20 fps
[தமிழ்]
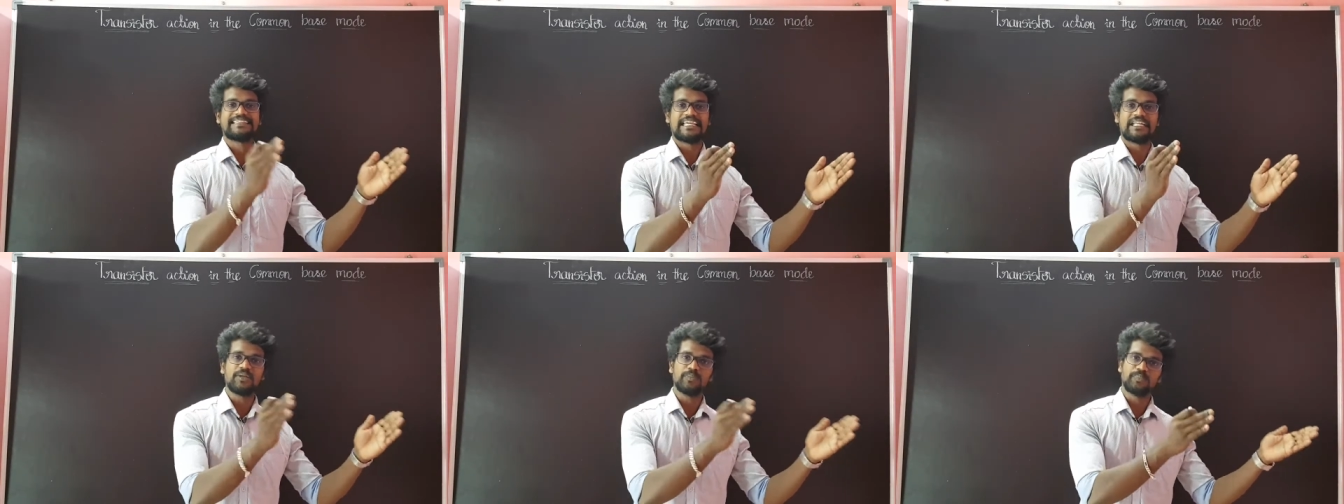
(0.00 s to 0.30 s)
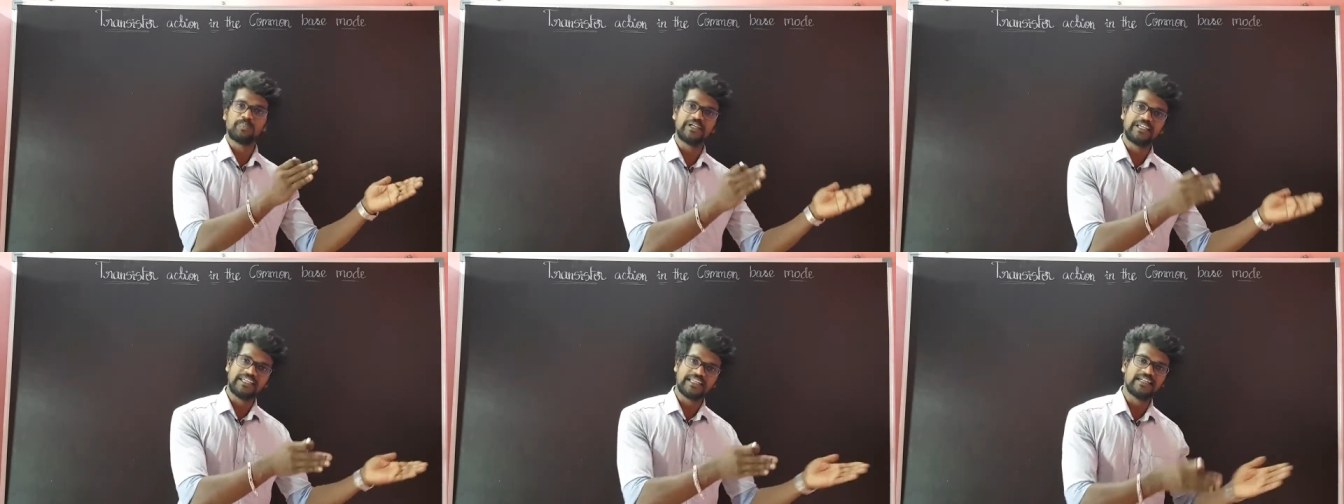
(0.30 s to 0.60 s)

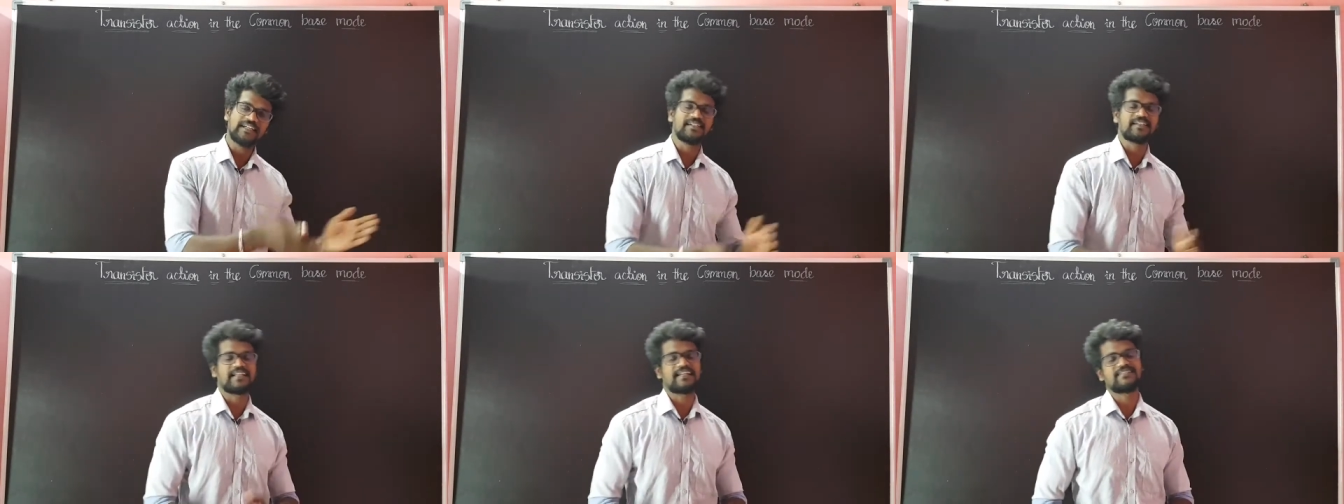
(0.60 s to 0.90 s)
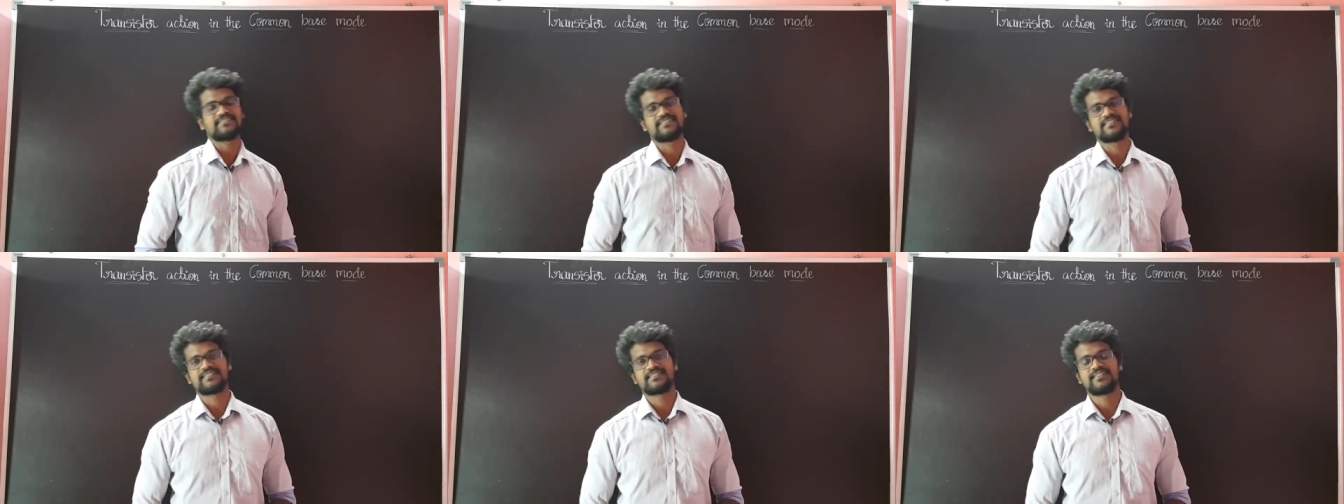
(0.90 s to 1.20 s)
என்பிஎன்
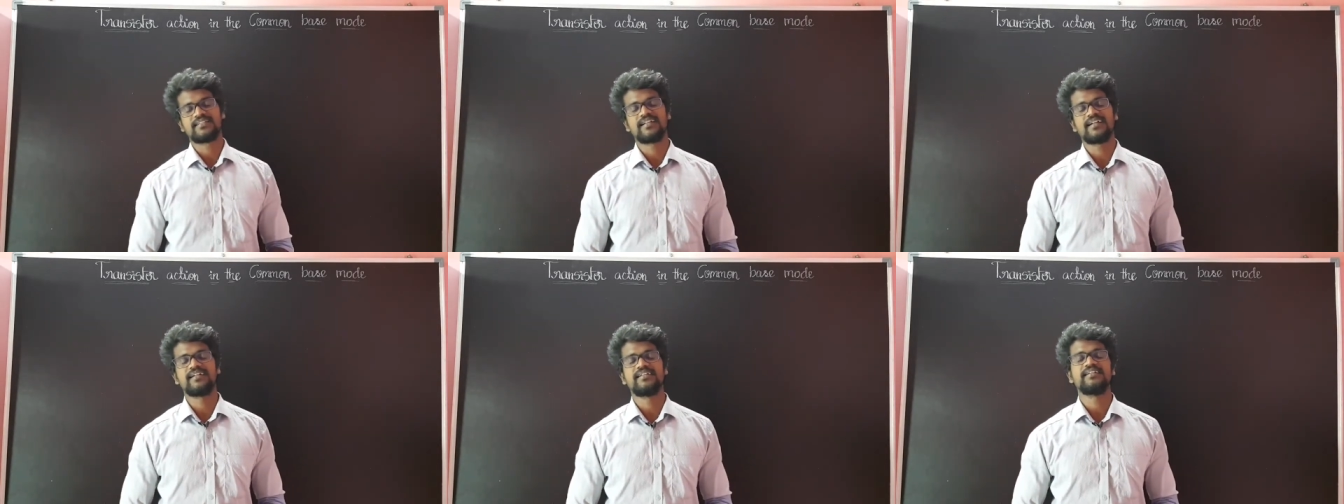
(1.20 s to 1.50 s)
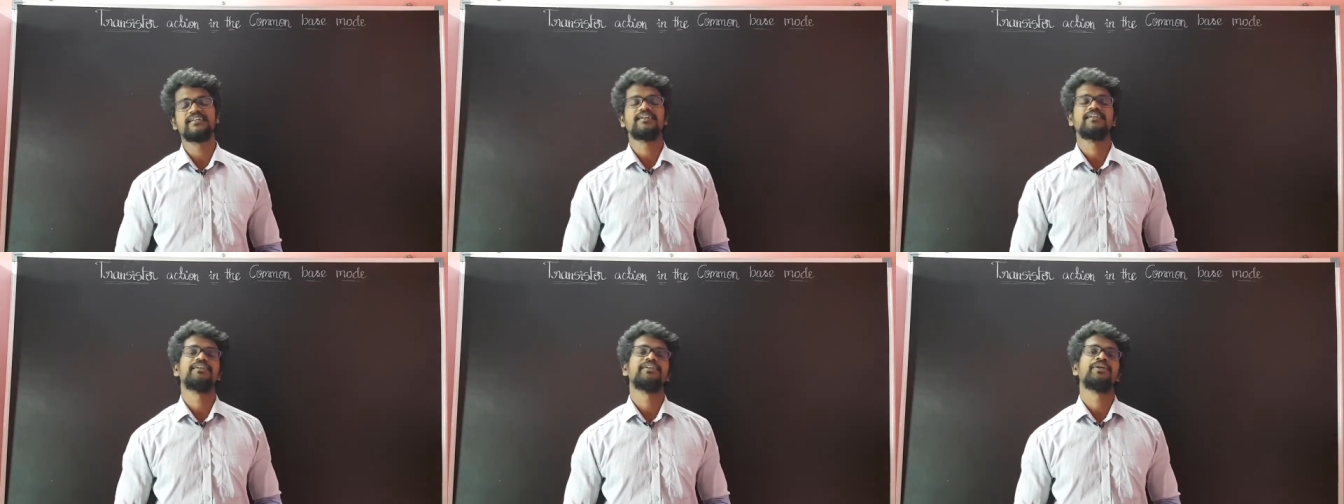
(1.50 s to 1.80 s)
டிரான்சிஸ்டர் அண்ட்
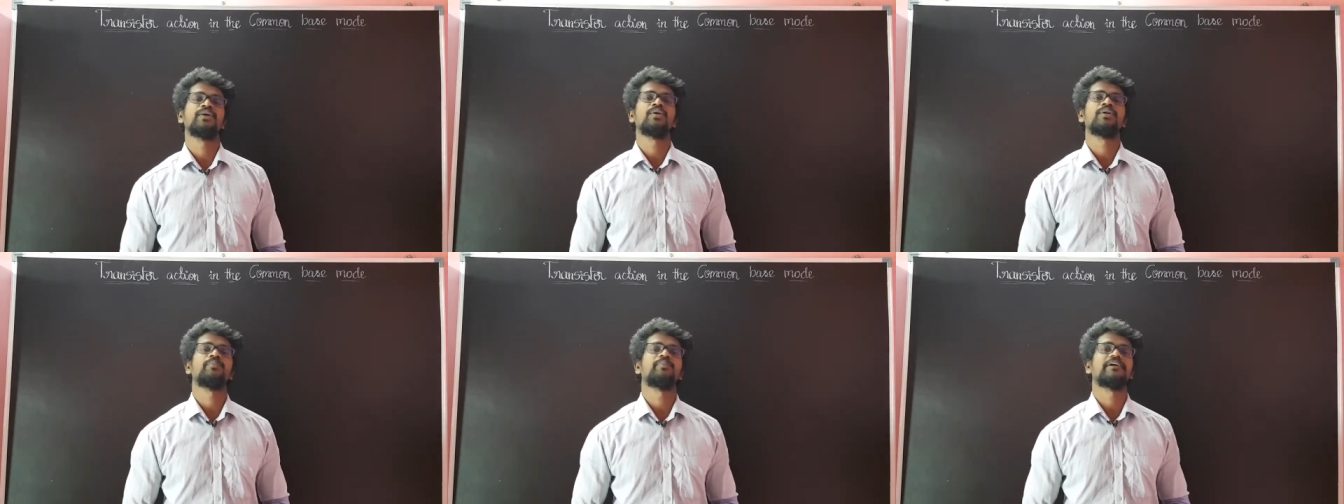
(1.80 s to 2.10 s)
இன்னொன்று